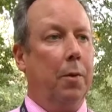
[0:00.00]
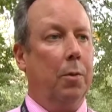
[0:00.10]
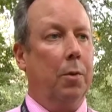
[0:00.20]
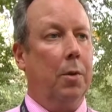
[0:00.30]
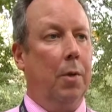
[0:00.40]

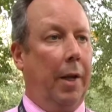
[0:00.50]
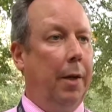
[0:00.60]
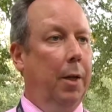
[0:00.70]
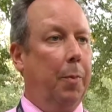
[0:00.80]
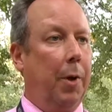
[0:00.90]
und
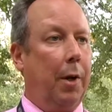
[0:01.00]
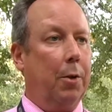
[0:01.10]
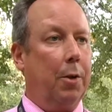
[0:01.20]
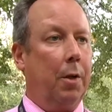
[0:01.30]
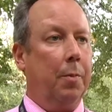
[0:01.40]
länger nicht mehr
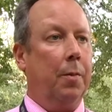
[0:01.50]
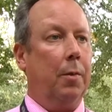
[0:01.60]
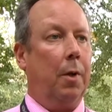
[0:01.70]
rauskam.